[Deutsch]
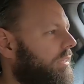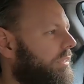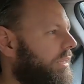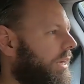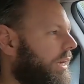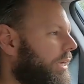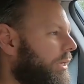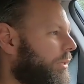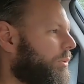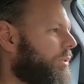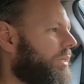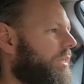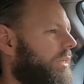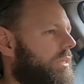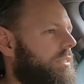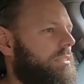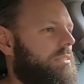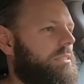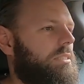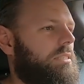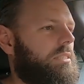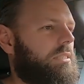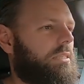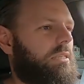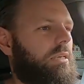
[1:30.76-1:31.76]
Der Ionic an
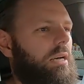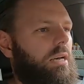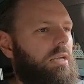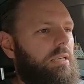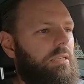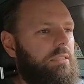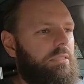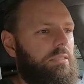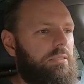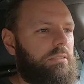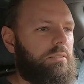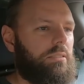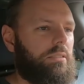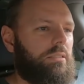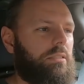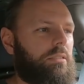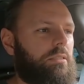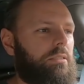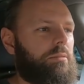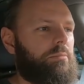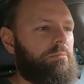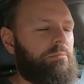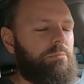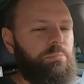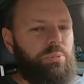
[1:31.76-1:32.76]
sich kann
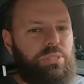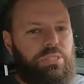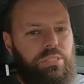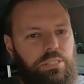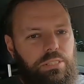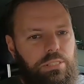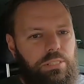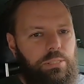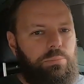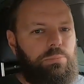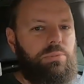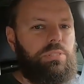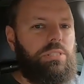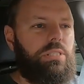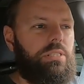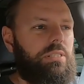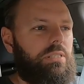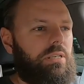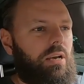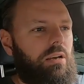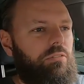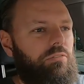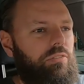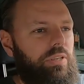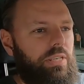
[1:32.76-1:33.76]
ähm, bis
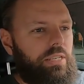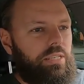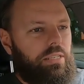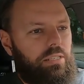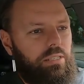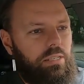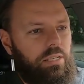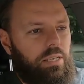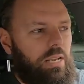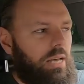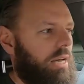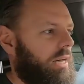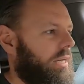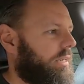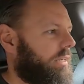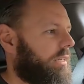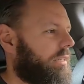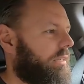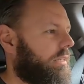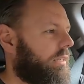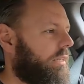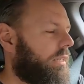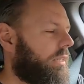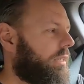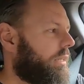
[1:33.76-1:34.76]
70 kW
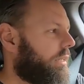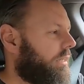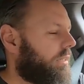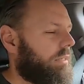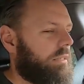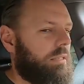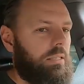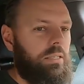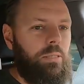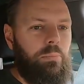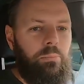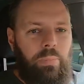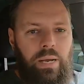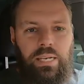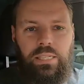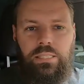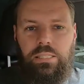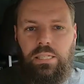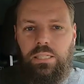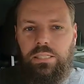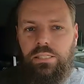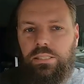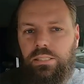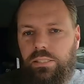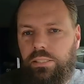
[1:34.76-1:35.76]
laden. Äh,
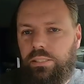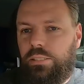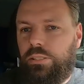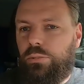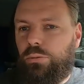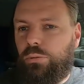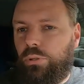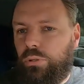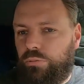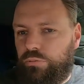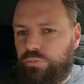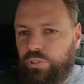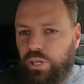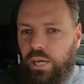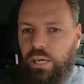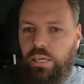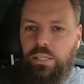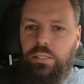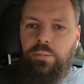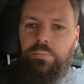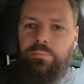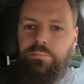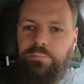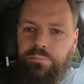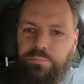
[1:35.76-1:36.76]
meines Erachtens liegt die Zukunft
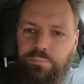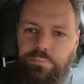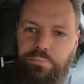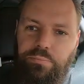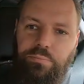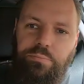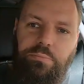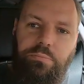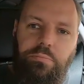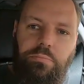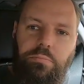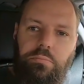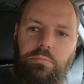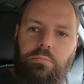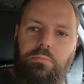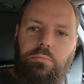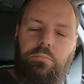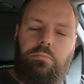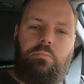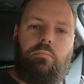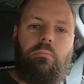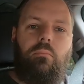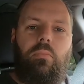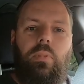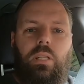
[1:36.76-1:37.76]
darin,
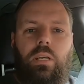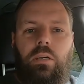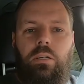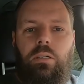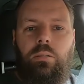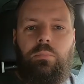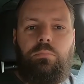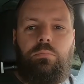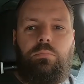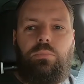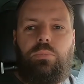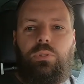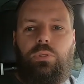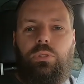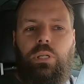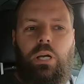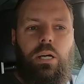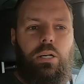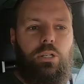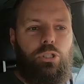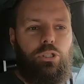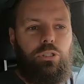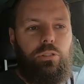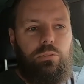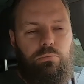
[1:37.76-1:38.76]
ähm,
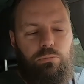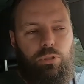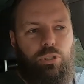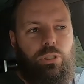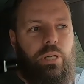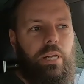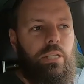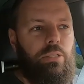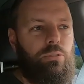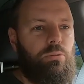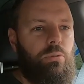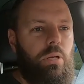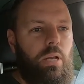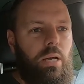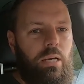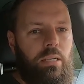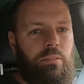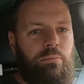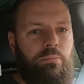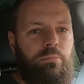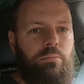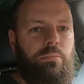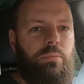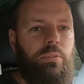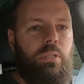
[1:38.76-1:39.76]
ja, sch schnell zu
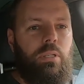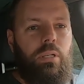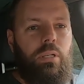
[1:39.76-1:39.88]
laden,